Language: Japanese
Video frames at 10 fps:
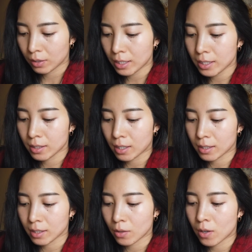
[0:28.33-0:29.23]
とりあえず
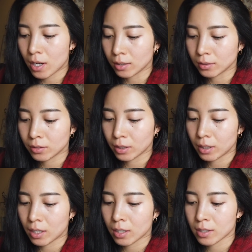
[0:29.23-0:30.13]
朝ごはんこ
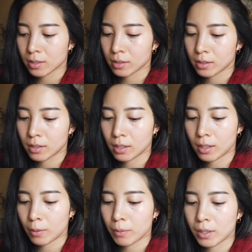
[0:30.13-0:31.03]
れから作っ
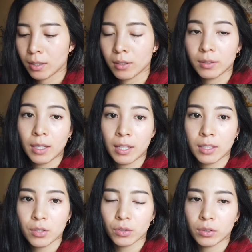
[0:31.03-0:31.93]
て食べるの
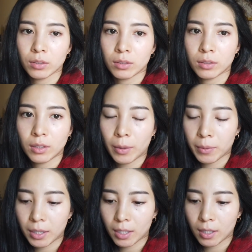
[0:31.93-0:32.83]
でちょっと
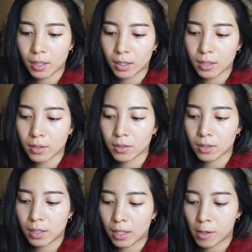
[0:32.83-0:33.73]
食べて
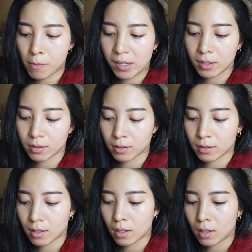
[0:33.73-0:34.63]
作ってきま
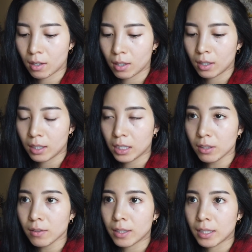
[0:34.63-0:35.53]
す
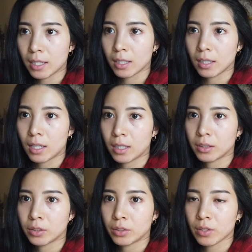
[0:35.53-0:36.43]
昼はね
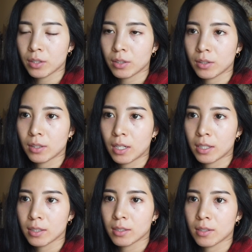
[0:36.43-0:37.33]
あのお外で
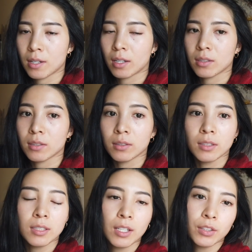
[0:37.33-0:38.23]
ランチする約
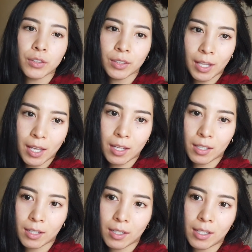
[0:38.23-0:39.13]
束してるの
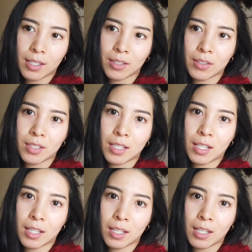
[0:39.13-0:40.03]
で、えー、そち
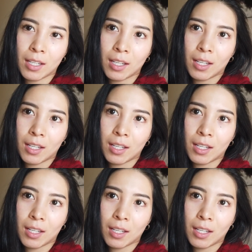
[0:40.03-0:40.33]
らで